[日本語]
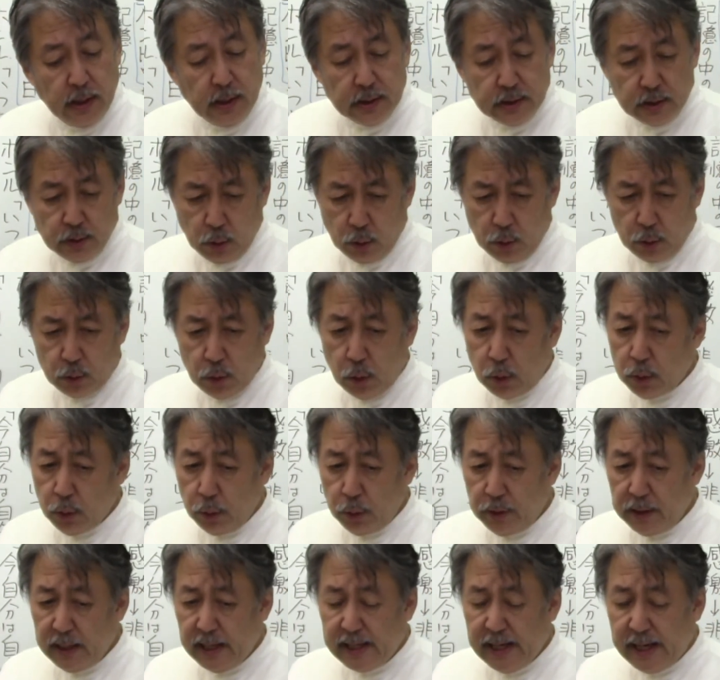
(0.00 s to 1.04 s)
そう
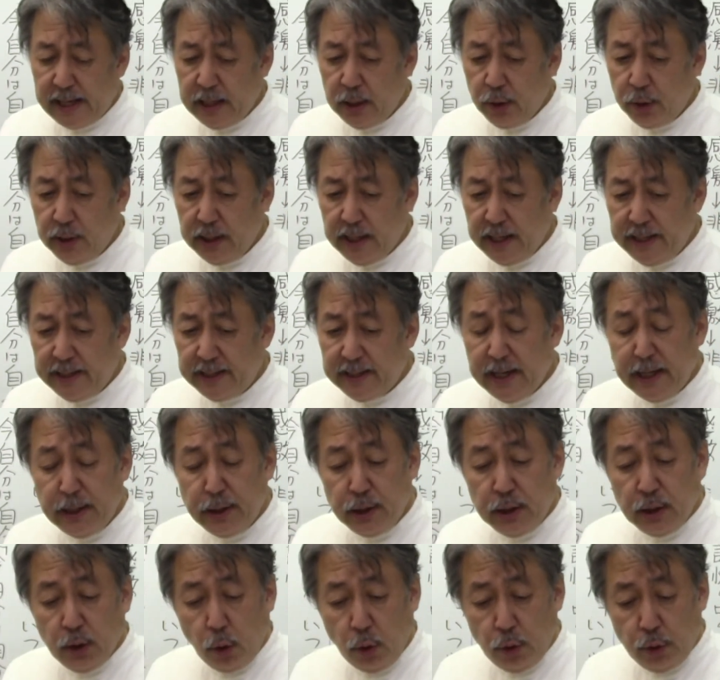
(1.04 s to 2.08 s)
心が通い合い
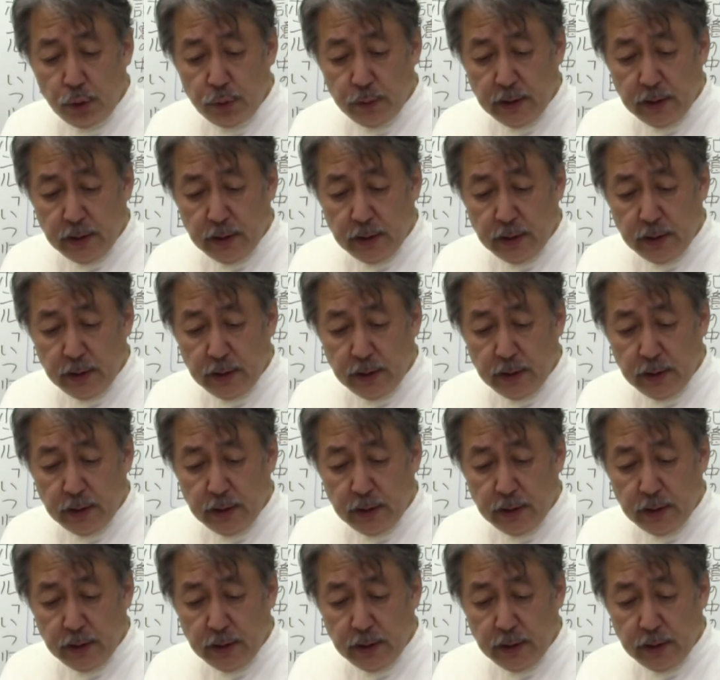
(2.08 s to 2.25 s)
現日本